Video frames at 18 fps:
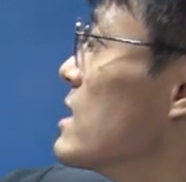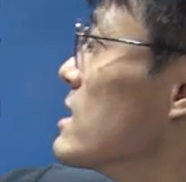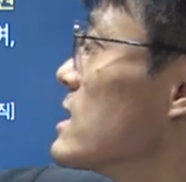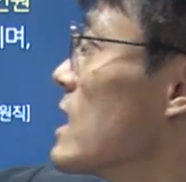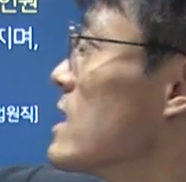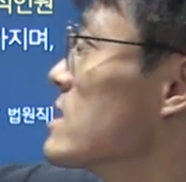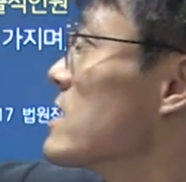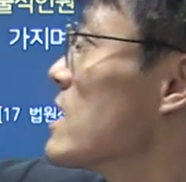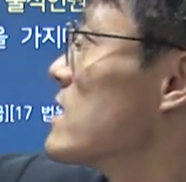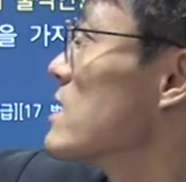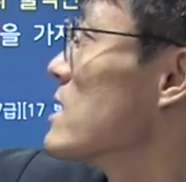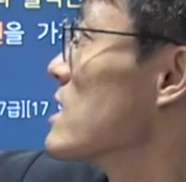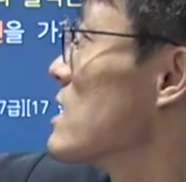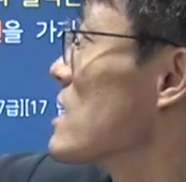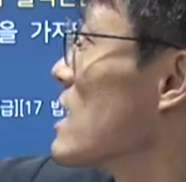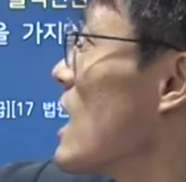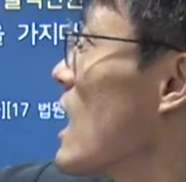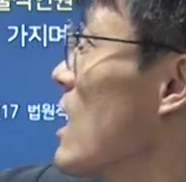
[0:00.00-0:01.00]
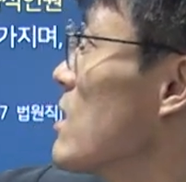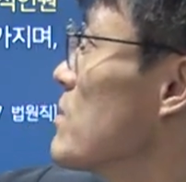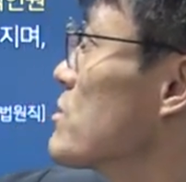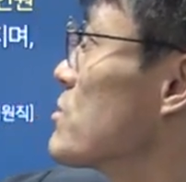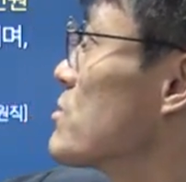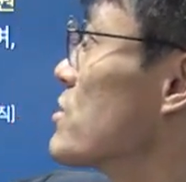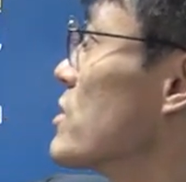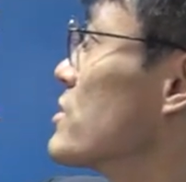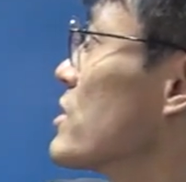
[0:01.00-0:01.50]
자, 의장은 그
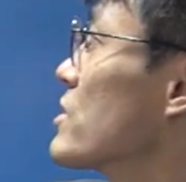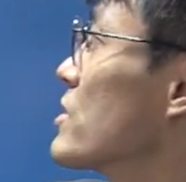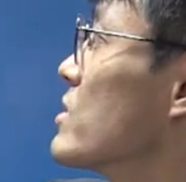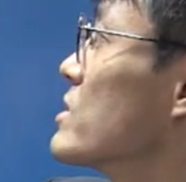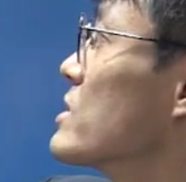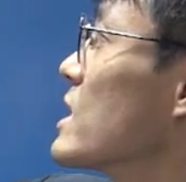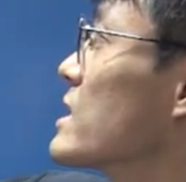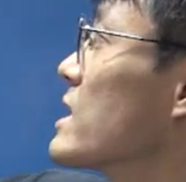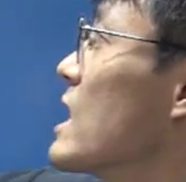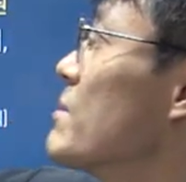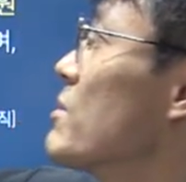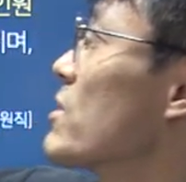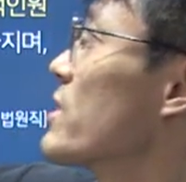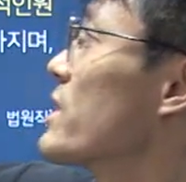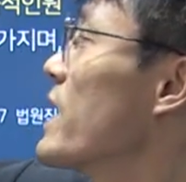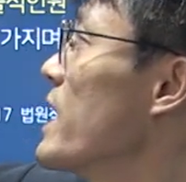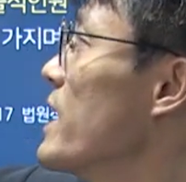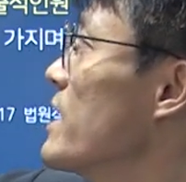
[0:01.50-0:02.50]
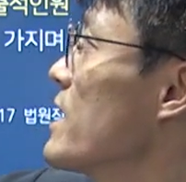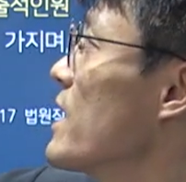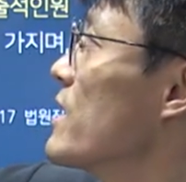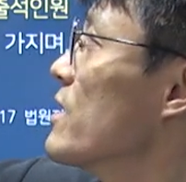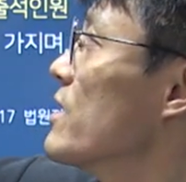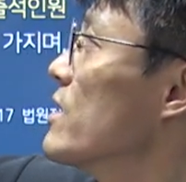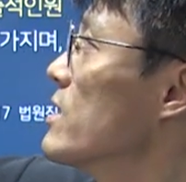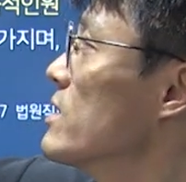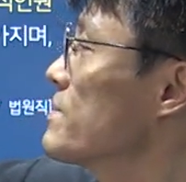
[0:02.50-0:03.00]
가분수결조권 자, 대법관
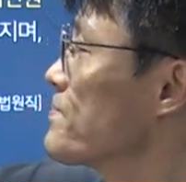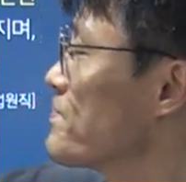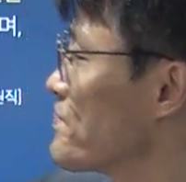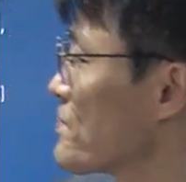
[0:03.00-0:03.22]
회의예요.